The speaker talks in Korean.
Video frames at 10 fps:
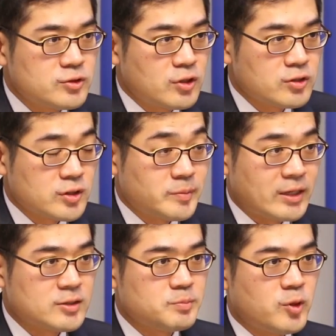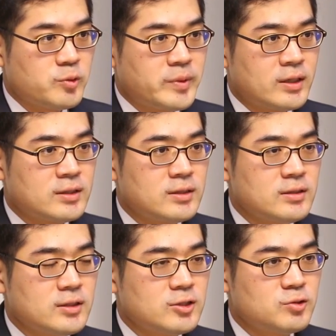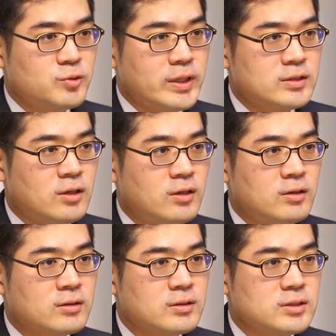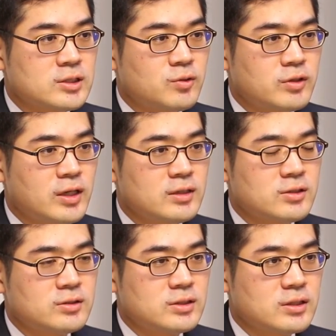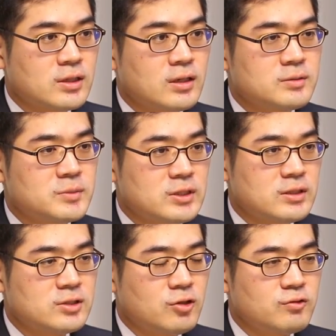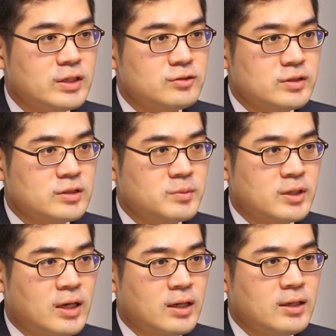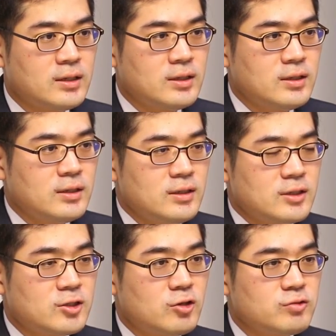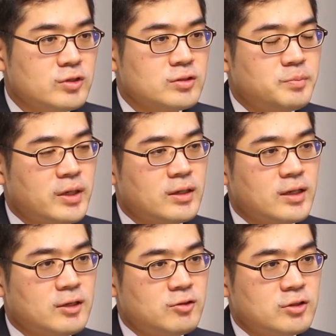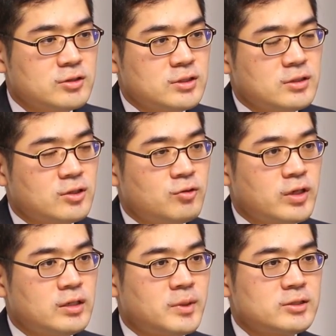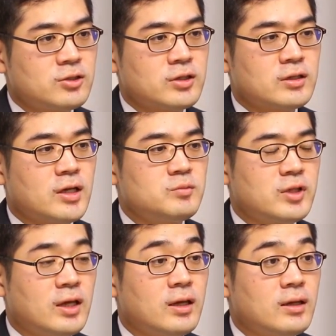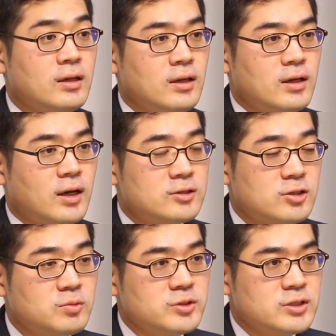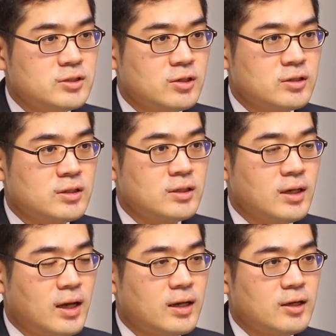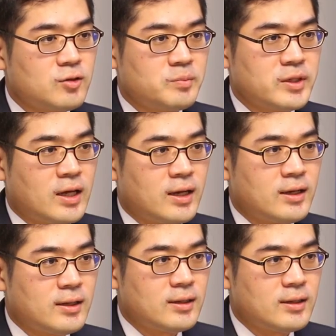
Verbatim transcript: 부정행위방지법 위반을 이유로 해서 그 직원의 전직계 금지를 청구할 수 있습니다. 이 경우에도 급박하게 이뤄지는 경우가 일반적이기 때문에 가처분 신청을 하게 됩니다.